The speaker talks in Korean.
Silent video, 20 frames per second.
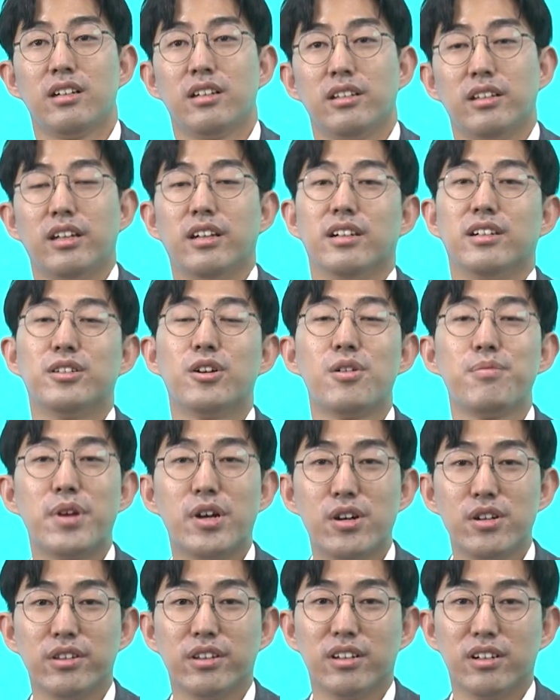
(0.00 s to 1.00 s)
네,
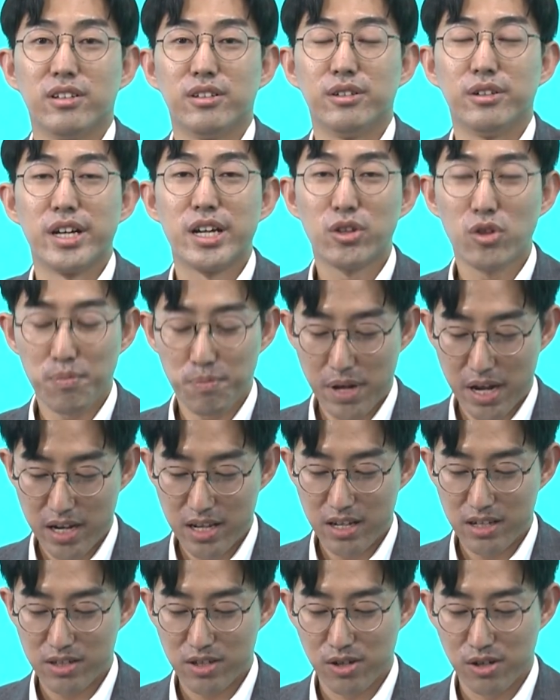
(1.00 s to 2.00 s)
그러면 어, 헥터
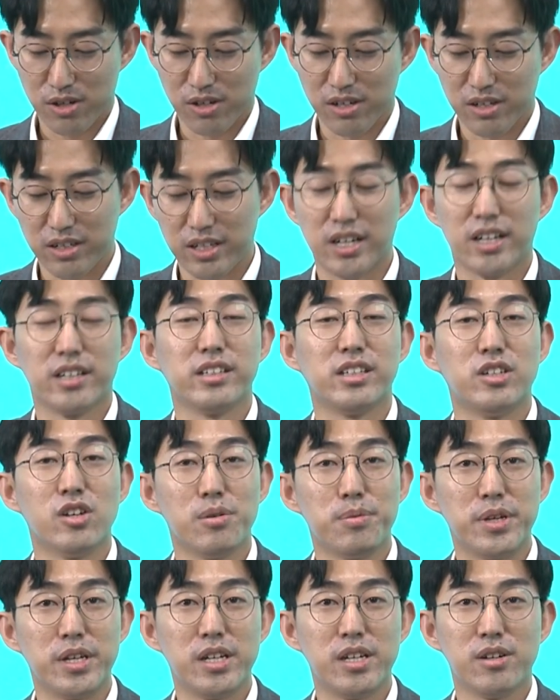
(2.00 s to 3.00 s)
파이낸셜이라는
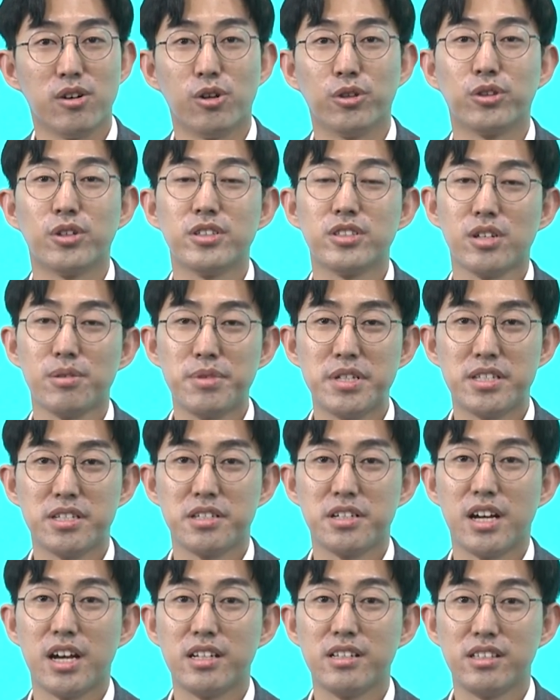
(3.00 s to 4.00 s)
기업이 어떤
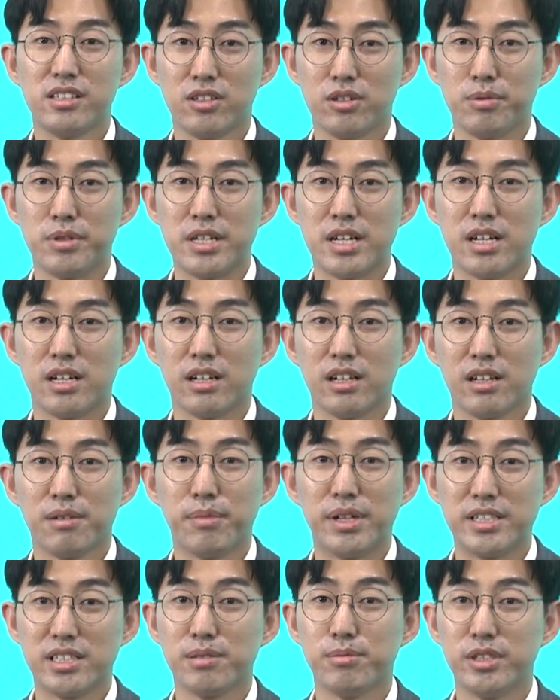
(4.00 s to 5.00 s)
서비스를 하는 기업이냐
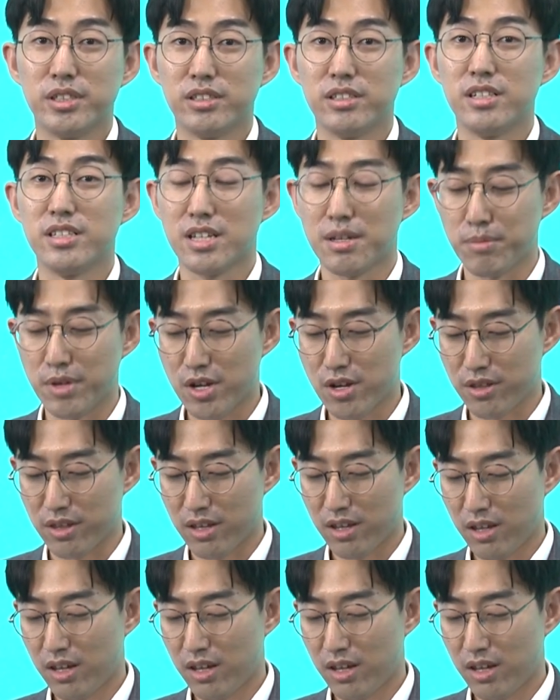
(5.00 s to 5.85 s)
말씀을 드리자면